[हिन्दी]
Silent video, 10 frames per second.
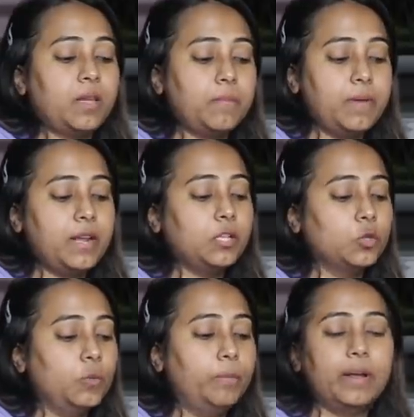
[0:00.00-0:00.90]
जब तक मेरा
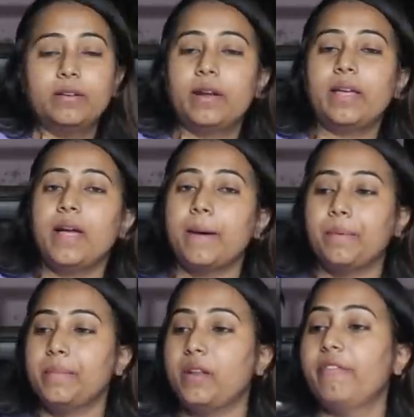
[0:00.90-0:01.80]
सूप बन रहा है यहाँ
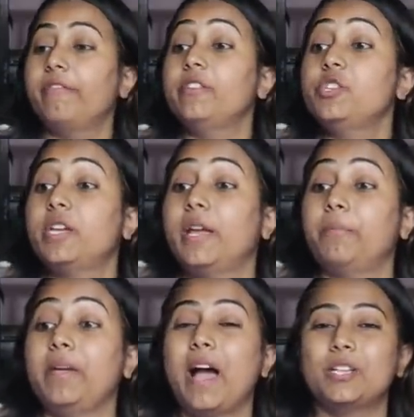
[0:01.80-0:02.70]
पर मेरा फिश
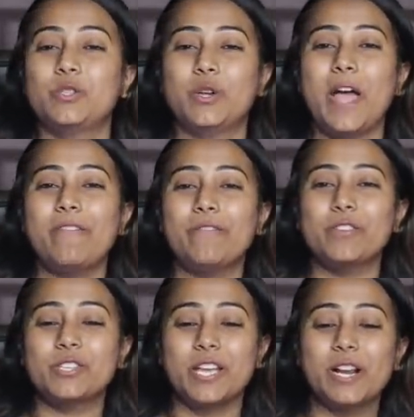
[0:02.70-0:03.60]
केक भी आ चुका है एंड
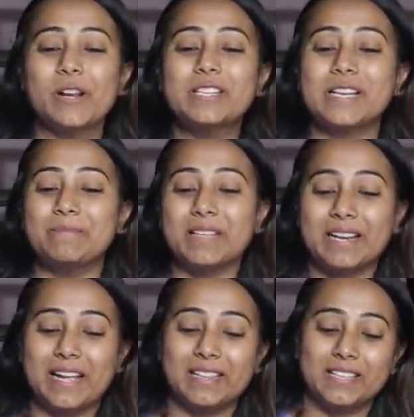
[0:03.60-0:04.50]
फिश केक लुक
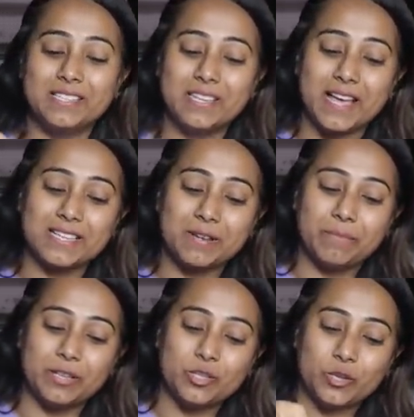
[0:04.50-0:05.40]
समथिंग लाइक दिस ये ऐसे
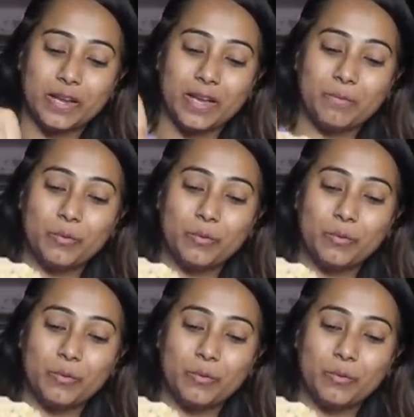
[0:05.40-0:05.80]
बन चुके हैं